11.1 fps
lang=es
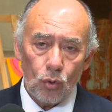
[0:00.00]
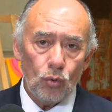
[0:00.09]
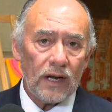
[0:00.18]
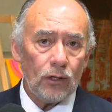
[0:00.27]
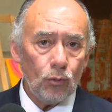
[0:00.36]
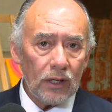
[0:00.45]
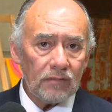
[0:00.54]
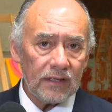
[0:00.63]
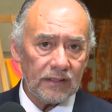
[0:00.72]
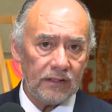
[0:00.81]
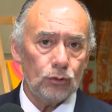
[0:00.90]
una
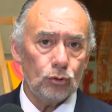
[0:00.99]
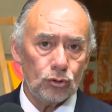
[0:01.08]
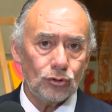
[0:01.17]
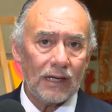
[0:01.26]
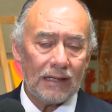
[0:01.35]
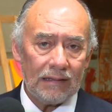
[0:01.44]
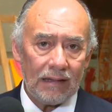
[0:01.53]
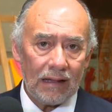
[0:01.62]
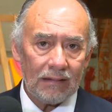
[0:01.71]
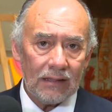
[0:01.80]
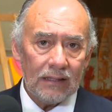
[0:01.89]
nueva
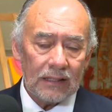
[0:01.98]
institucionalidad